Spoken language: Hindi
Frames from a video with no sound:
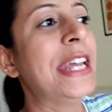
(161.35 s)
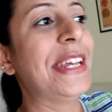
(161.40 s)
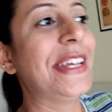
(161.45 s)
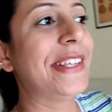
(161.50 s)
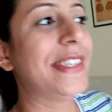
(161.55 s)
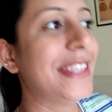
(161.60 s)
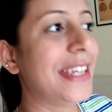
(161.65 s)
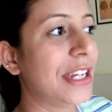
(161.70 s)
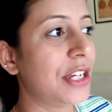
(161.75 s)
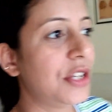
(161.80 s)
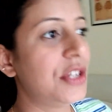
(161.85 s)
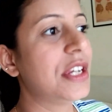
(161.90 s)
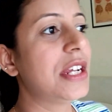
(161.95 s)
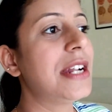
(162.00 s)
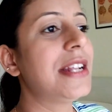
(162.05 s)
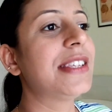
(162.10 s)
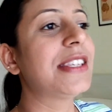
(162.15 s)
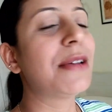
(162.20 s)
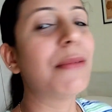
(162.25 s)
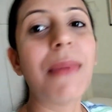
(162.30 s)

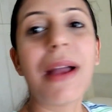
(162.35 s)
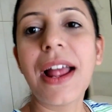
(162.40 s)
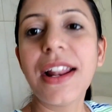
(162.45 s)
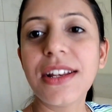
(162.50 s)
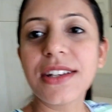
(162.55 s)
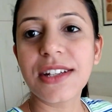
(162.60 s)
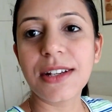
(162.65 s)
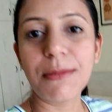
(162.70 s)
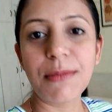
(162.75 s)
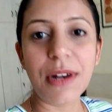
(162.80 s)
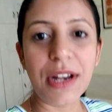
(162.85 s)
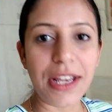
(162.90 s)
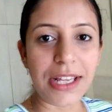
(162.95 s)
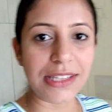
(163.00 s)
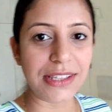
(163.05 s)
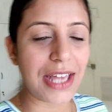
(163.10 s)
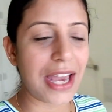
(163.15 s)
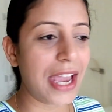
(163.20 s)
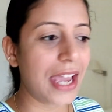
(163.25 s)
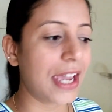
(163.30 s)
इसेंशियल सामान जब
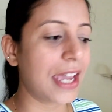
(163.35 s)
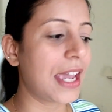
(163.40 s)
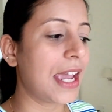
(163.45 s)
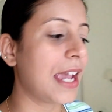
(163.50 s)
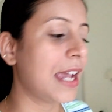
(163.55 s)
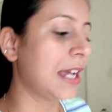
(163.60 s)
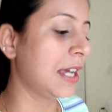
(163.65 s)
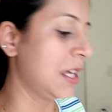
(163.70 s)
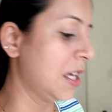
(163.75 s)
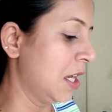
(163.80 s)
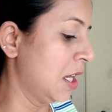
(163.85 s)
रहता है